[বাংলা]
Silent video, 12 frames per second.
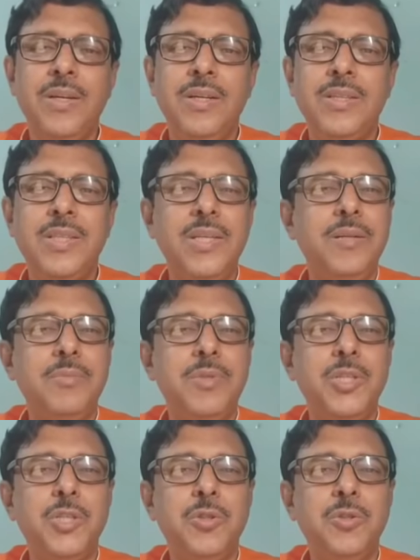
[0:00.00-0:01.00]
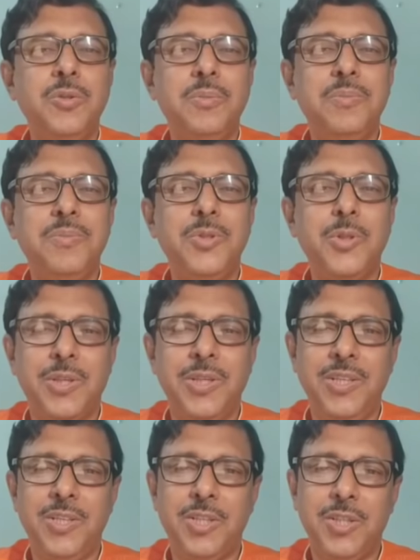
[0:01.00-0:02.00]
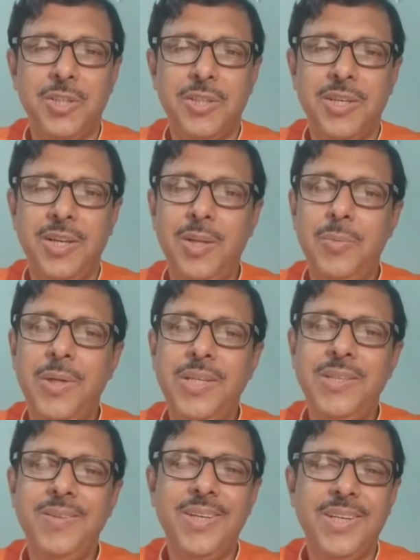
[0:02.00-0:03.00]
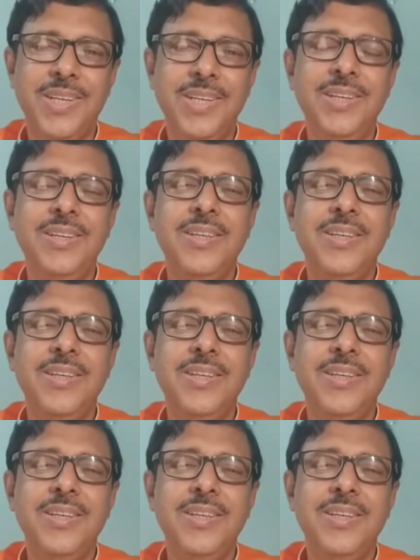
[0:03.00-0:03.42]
শ্রীরামকৃষ্ণ দক্ষিণেশ্বর কালীবাড়ি থেকে